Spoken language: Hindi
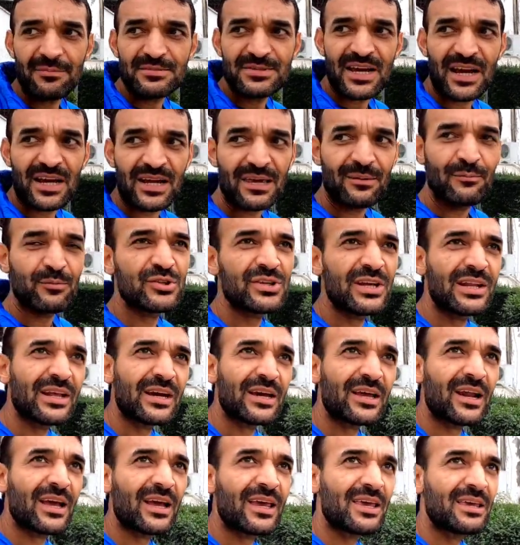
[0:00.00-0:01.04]
अब जाके मुझे
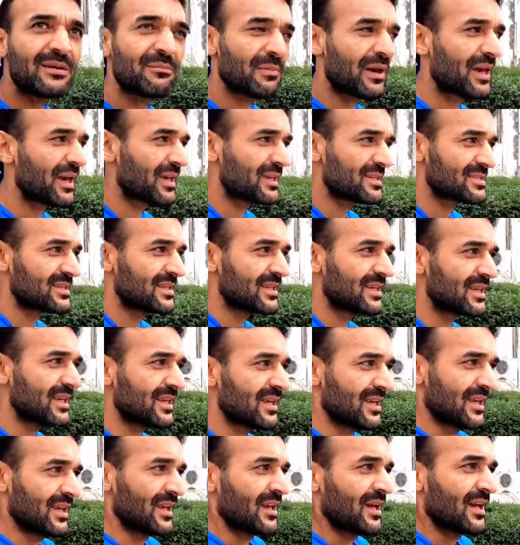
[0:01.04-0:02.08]
लग रहा है कि मैं किसी
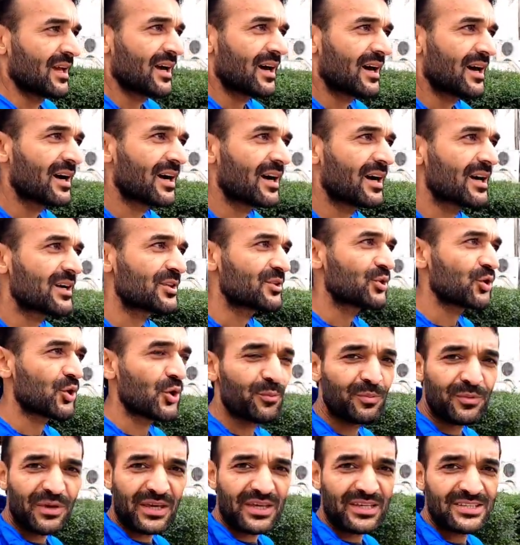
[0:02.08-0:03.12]

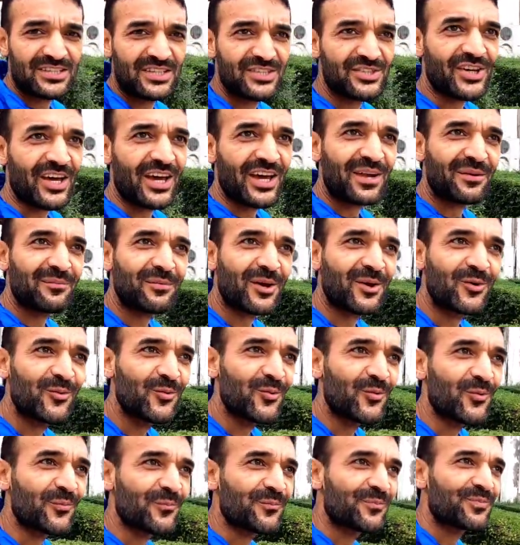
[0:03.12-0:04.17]
यूरोप के किसी शहर में
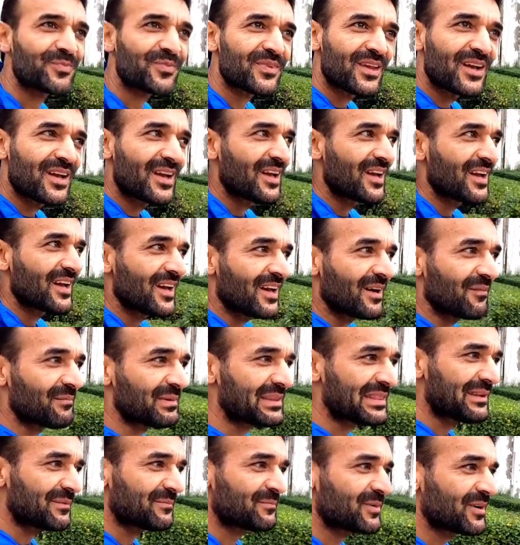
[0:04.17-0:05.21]
हूँ
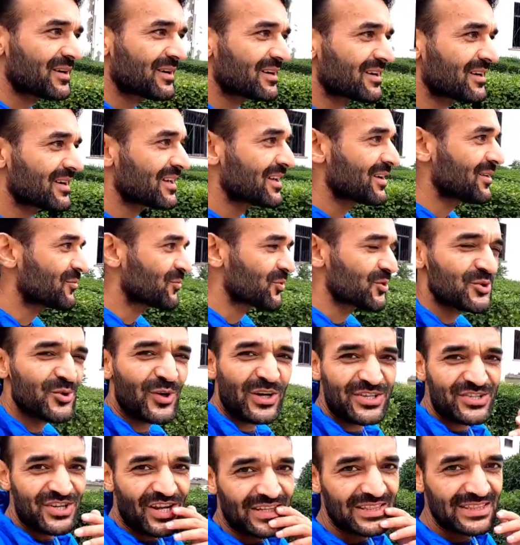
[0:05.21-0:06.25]
मतलब वो
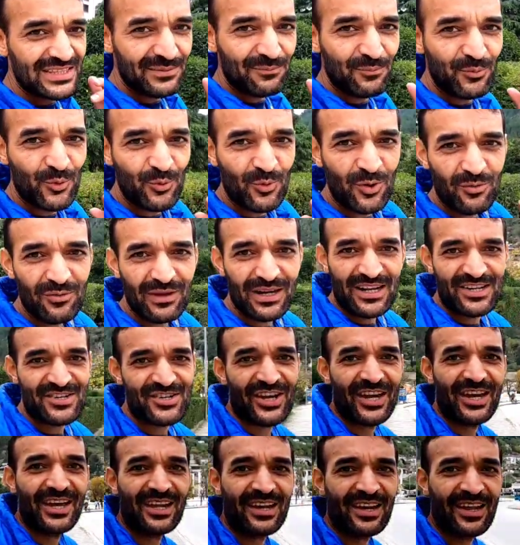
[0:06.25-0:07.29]
जो एक शांतिपूर्वक वाला
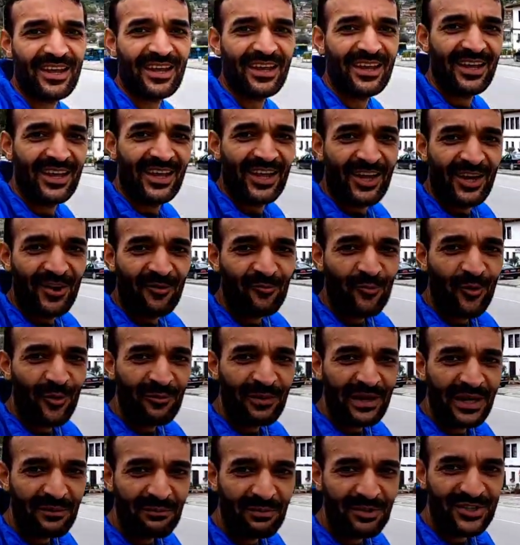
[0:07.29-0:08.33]
शहर है
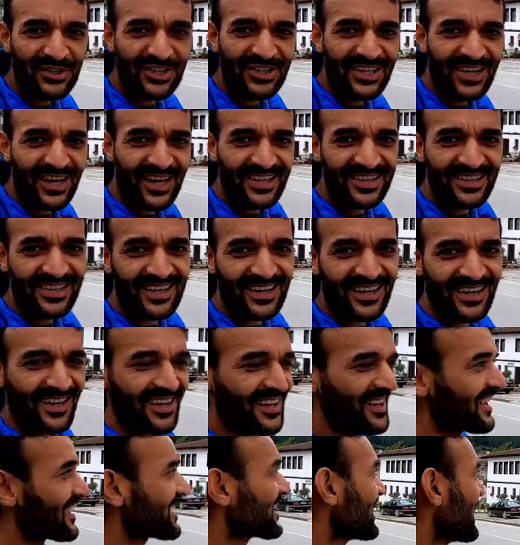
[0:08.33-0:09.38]
वो मेरे पीछे दिखाई दे रहा
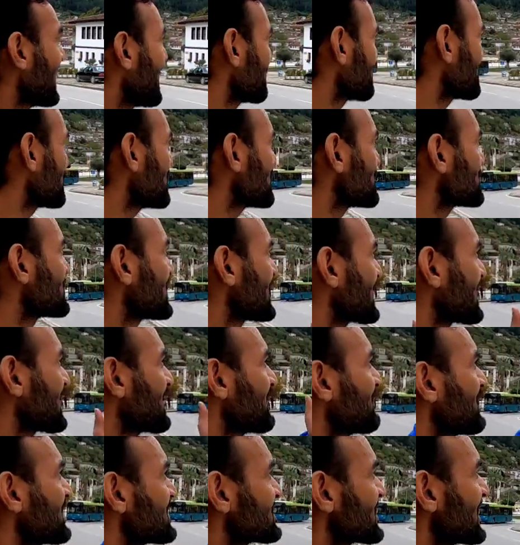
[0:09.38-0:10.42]
है आपको
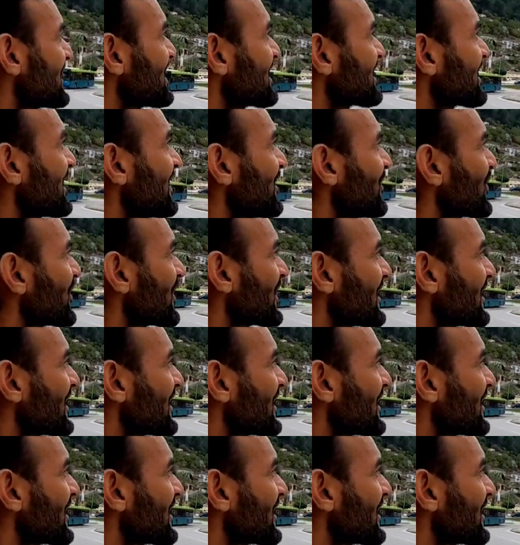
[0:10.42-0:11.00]
देखने में अच्छा लग रहा